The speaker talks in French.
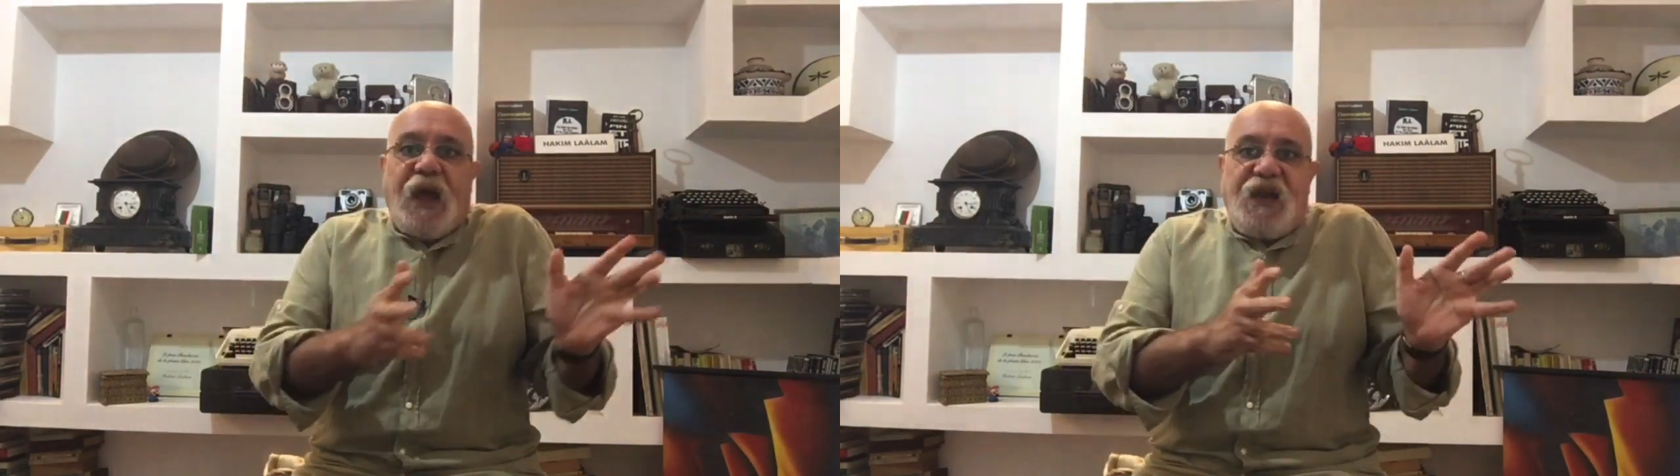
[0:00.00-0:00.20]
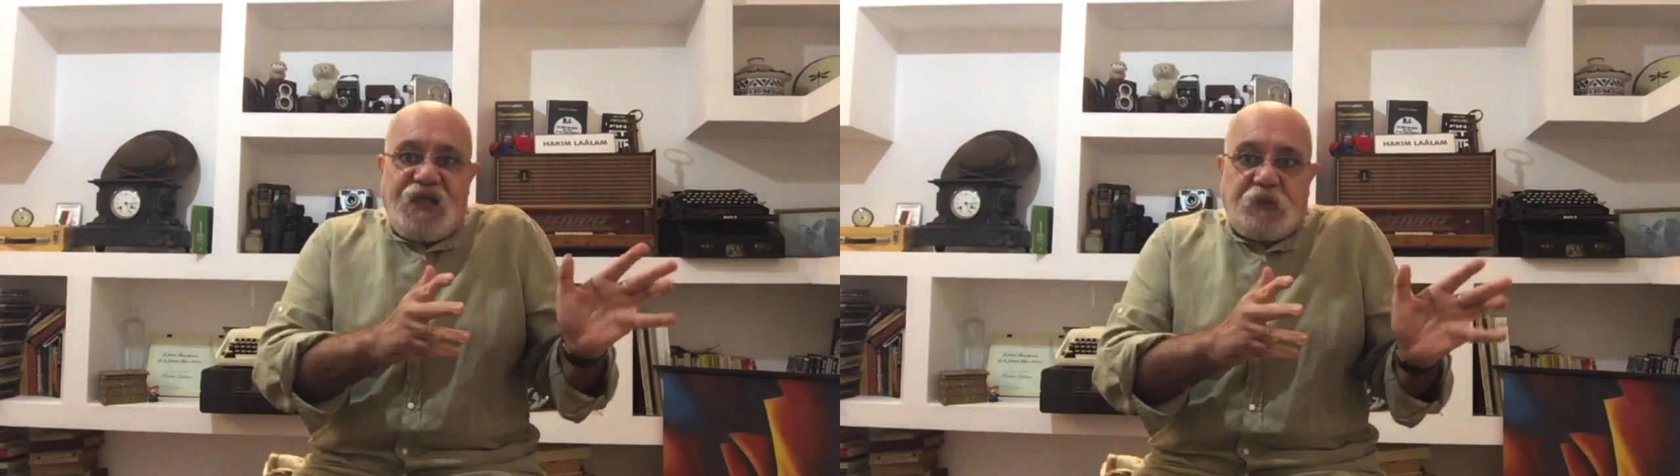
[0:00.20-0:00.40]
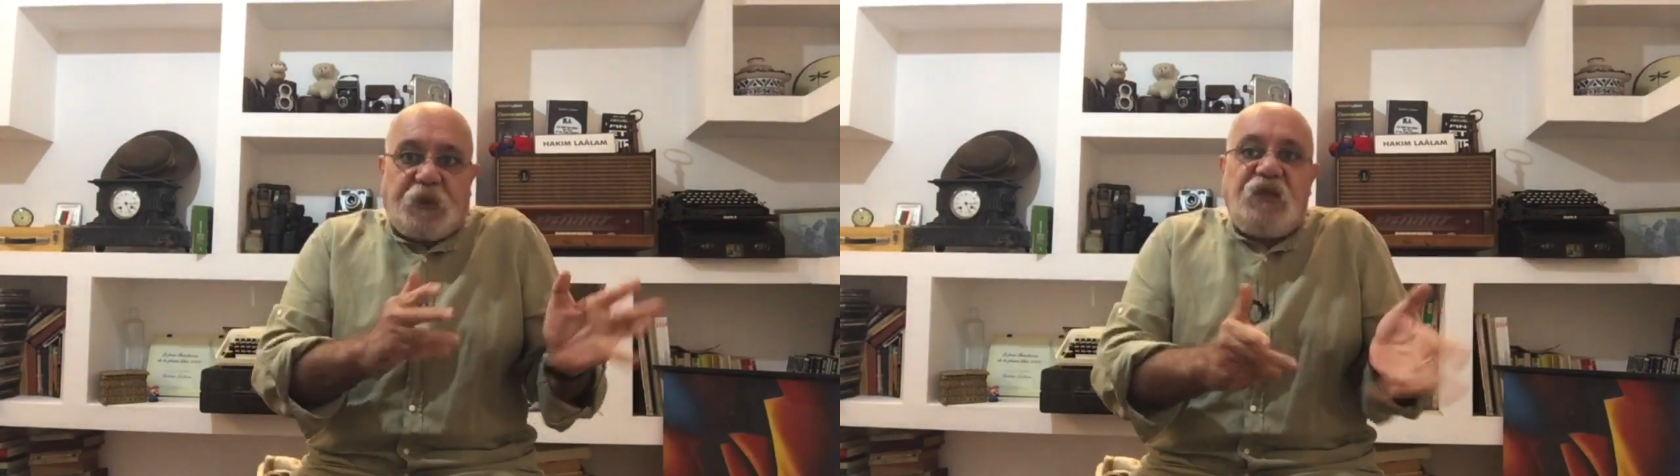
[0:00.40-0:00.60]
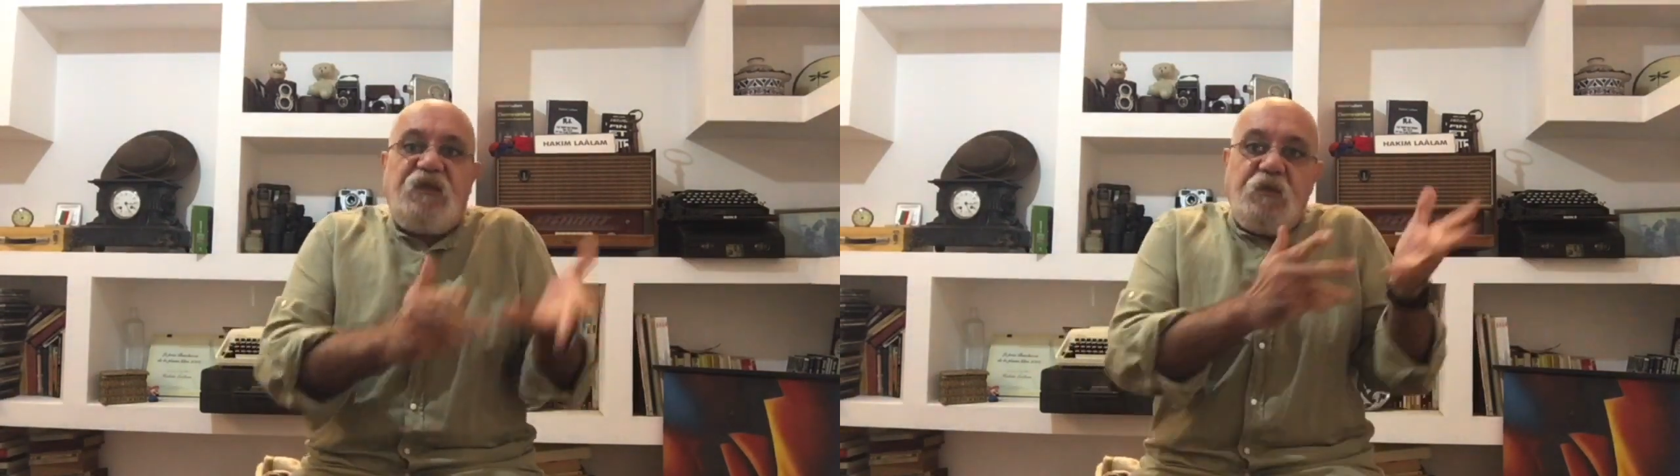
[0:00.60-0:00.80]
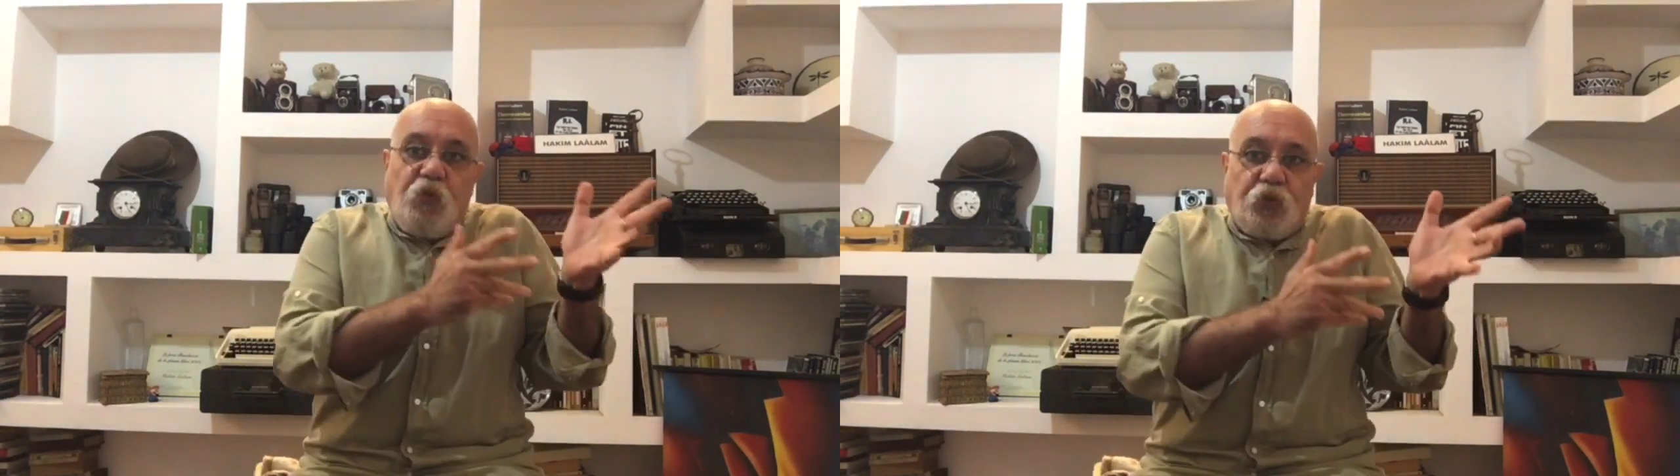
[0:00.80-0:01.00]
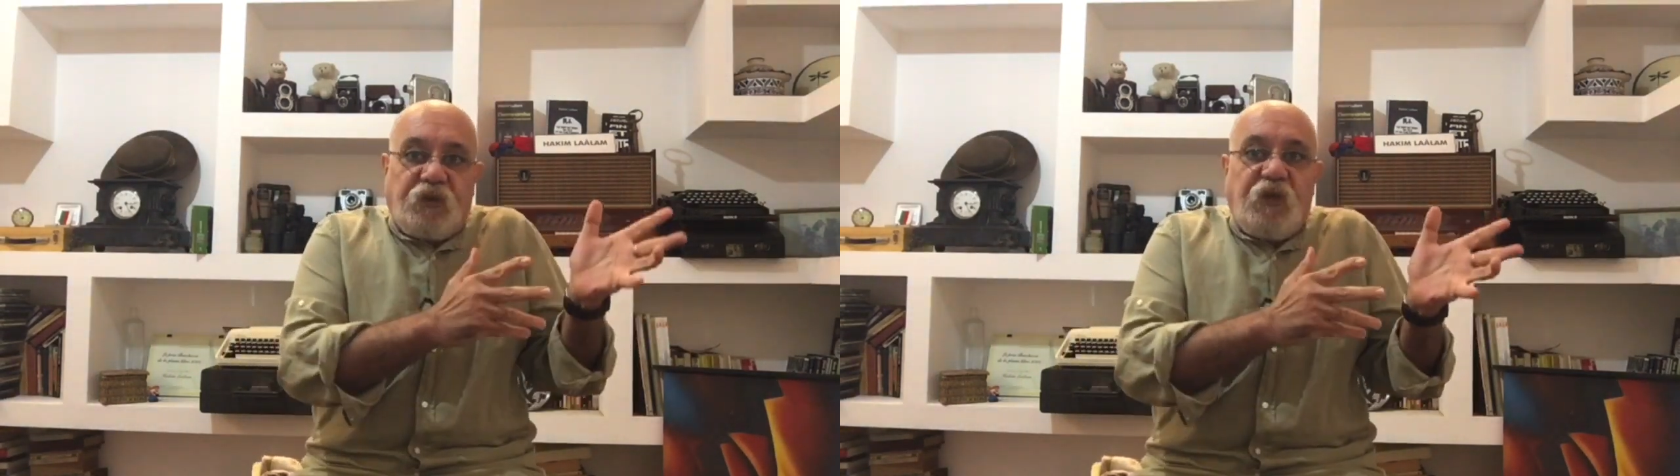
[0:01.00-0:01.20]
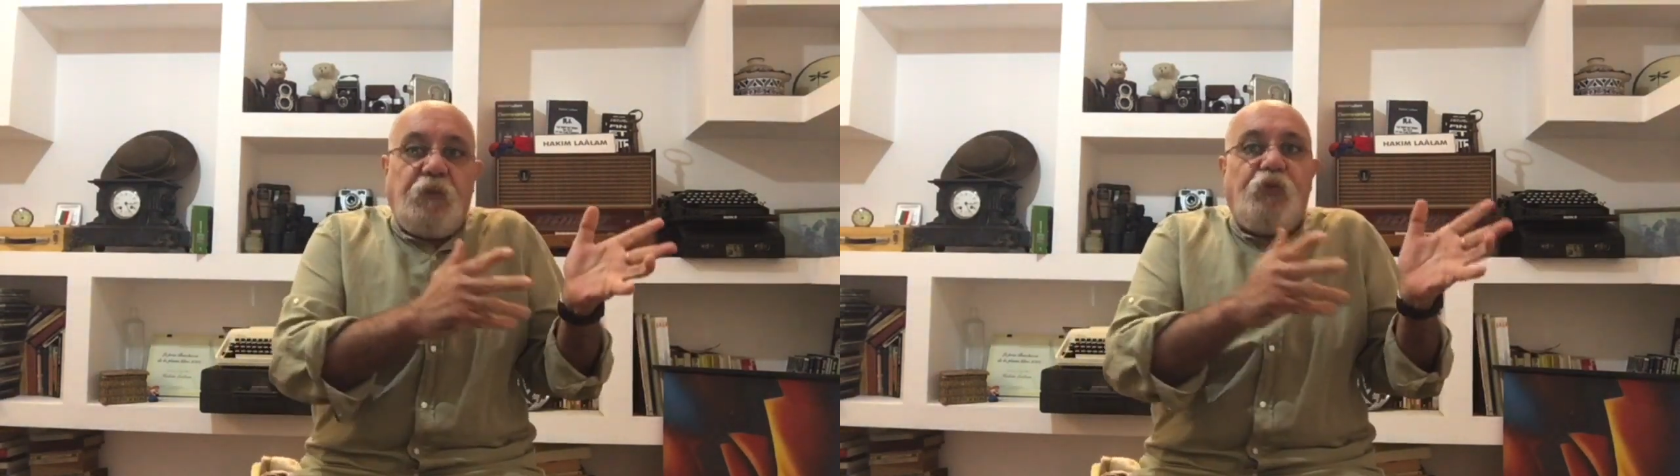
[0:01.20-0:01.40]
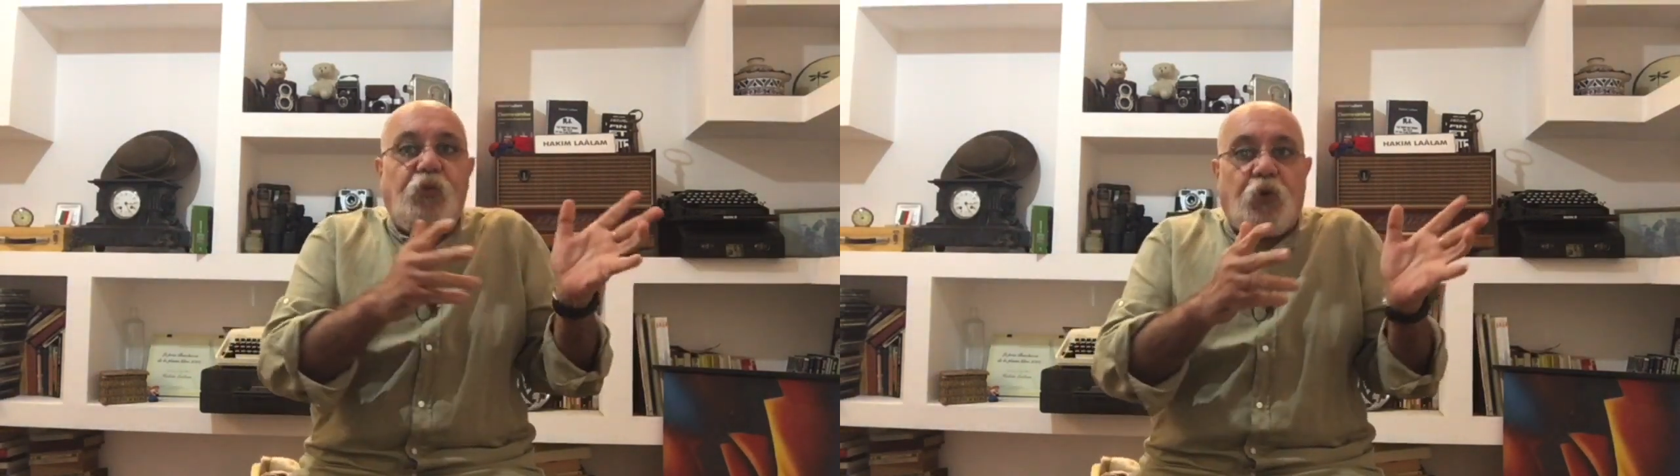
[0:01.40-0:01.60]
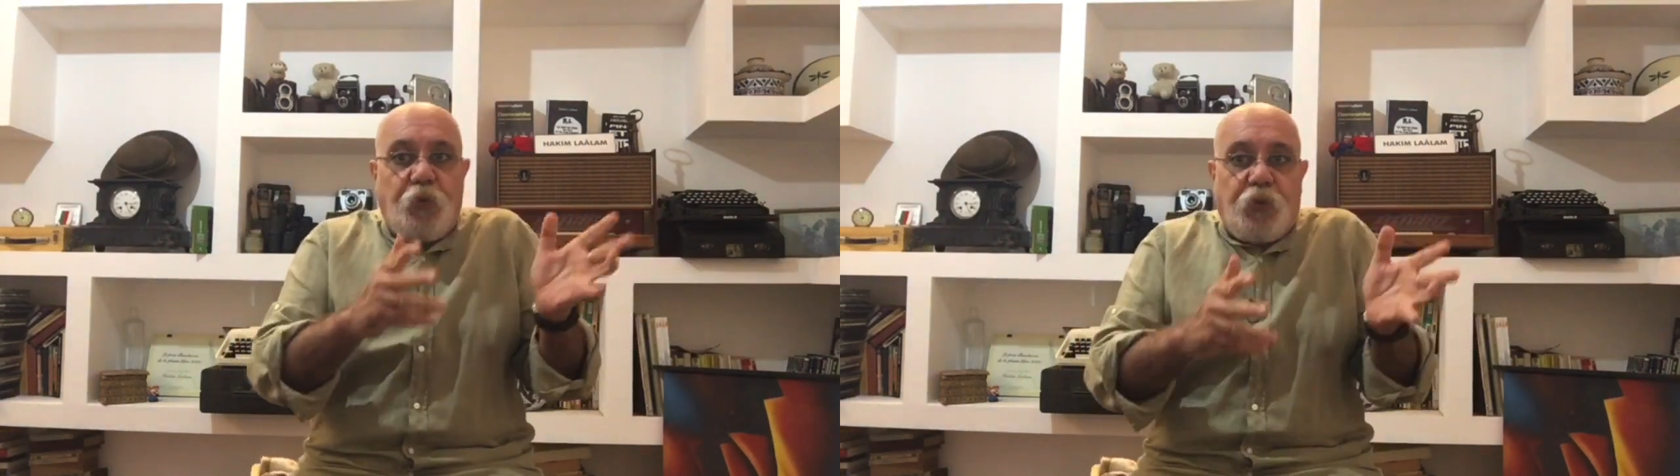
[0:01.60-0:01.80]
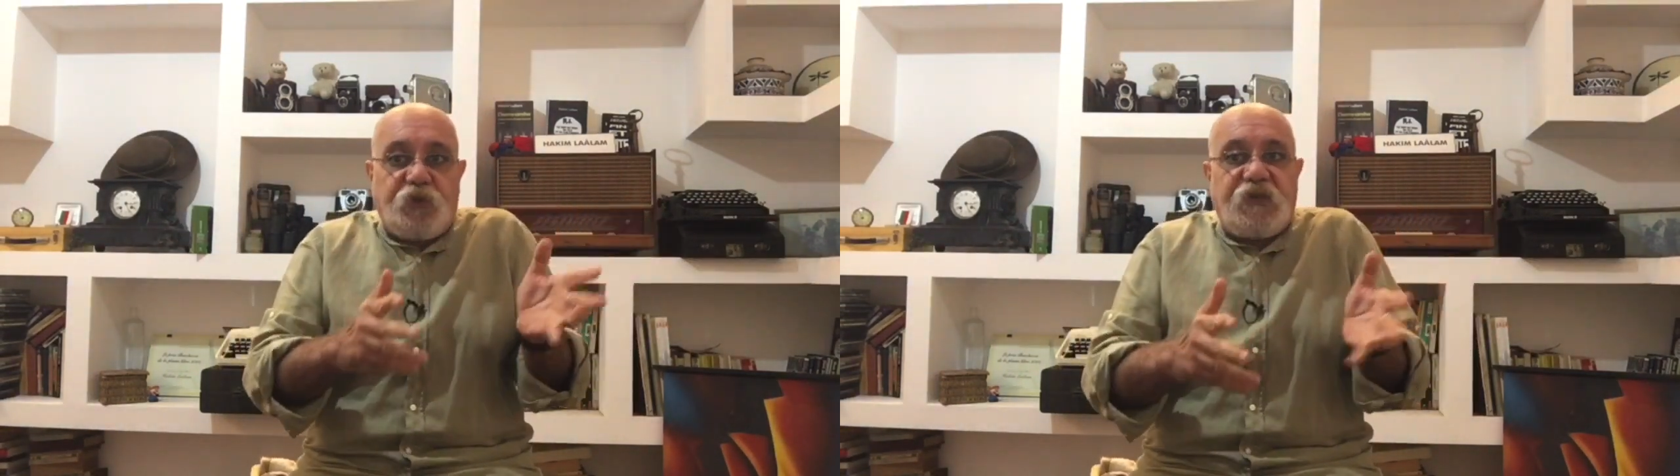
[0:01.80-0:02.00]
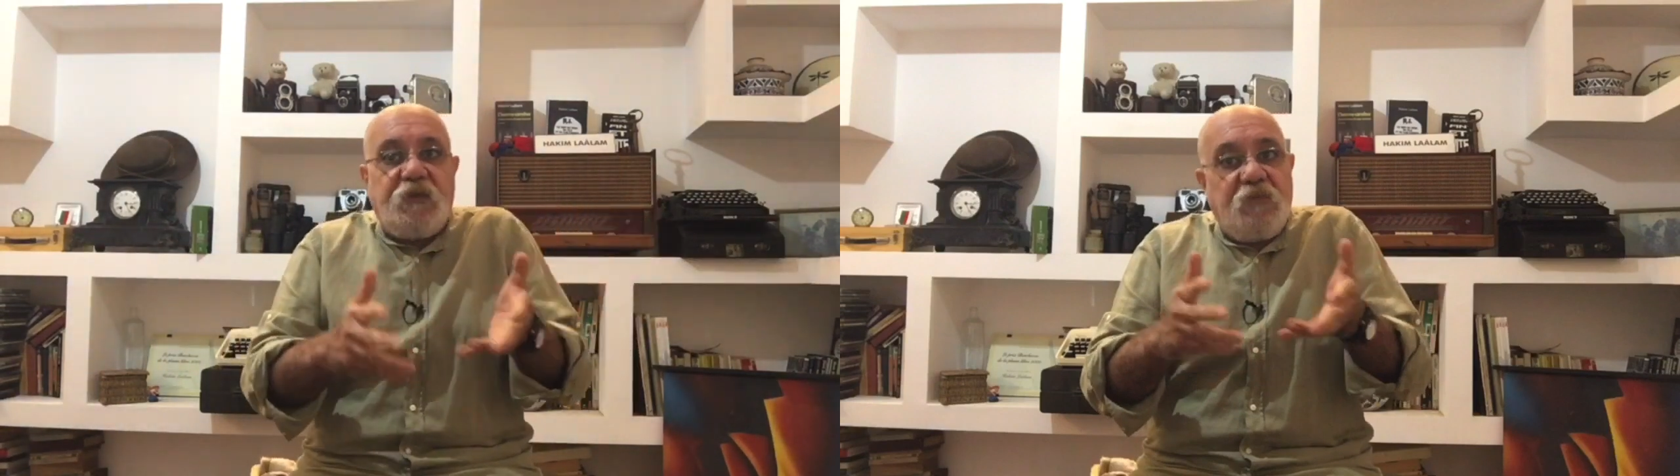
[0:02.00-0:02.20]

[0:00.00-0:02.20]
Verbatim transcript: à l'esprit d'y monter pour reposer